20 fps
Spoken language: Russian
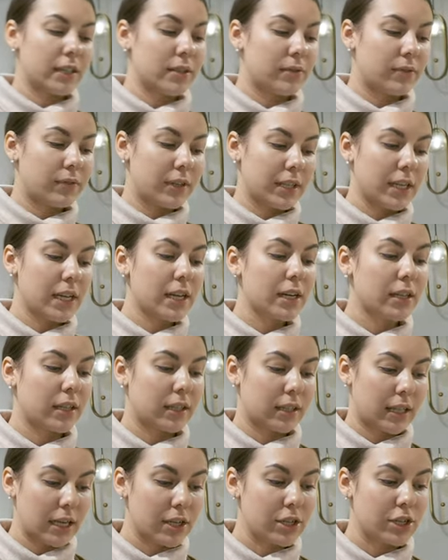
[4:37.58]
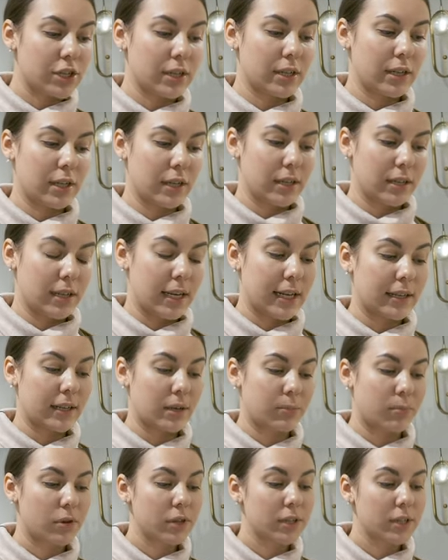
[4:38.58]
из фанеры, а также
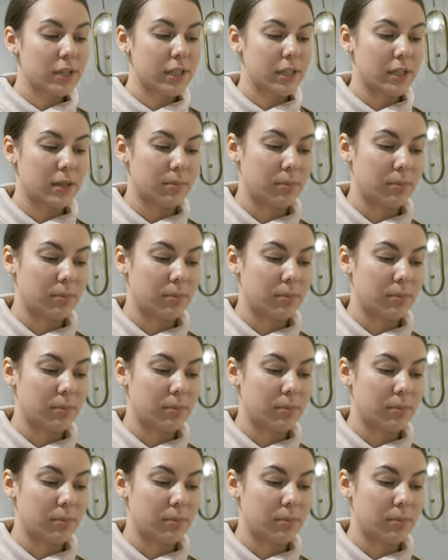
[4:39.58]
легробоксы,